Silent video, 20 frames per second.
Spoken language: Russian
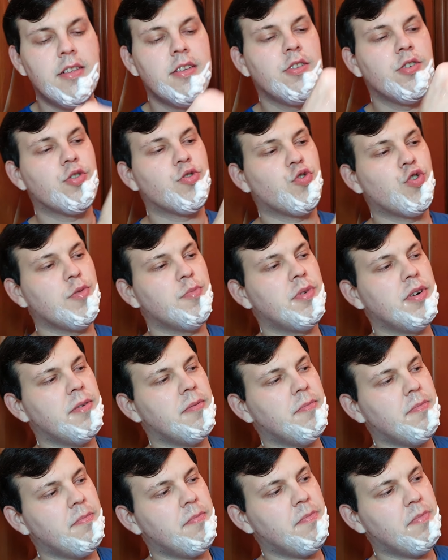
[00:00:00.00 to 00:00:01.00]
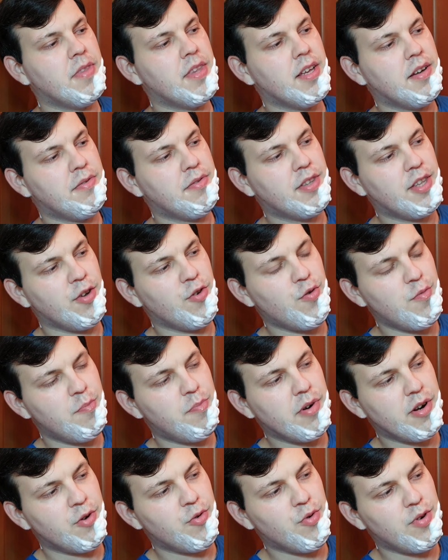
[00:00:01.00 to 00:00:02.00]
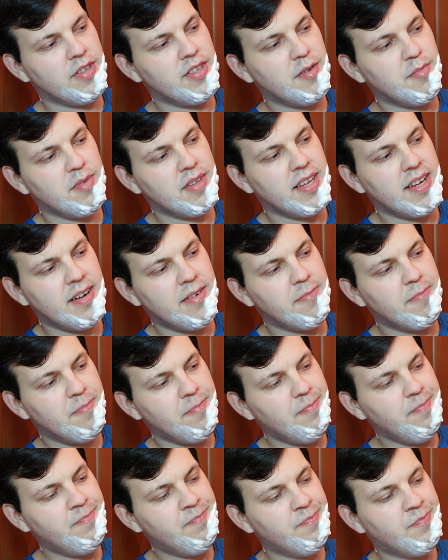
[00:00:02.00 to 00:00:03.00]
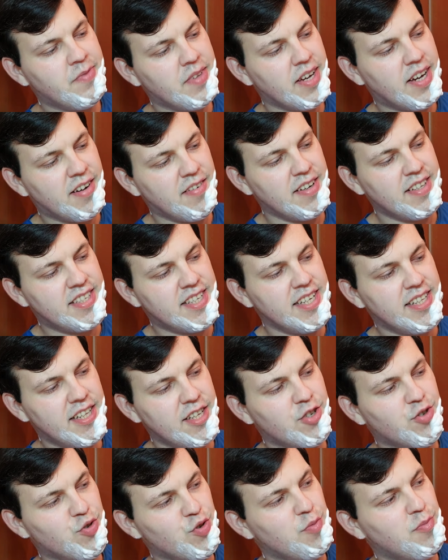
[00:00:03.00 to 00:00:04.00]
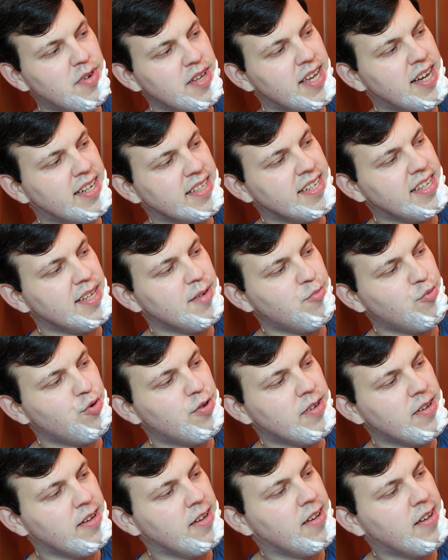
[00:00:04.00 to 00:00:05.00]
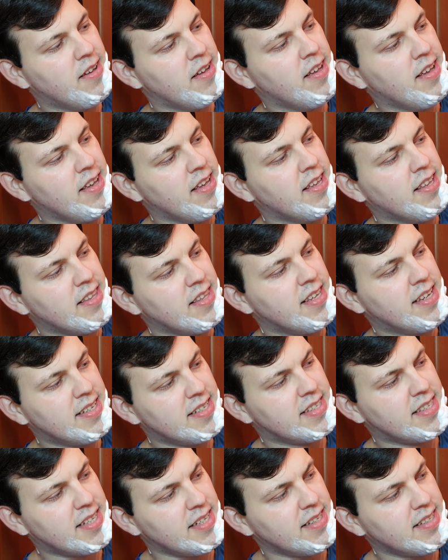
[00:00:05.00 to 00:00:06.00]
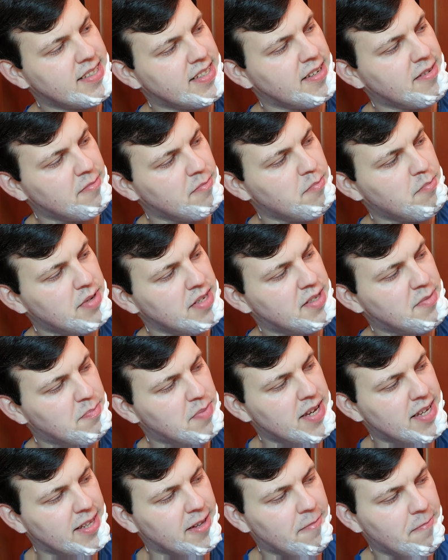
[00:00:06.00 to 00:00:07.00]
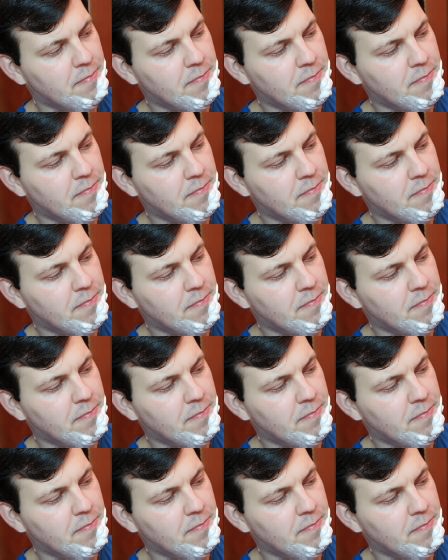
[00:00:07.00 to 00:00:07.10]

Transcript: чтобы на втором проходе мне хватило, и чтобы я где-нибудь не остался без пены.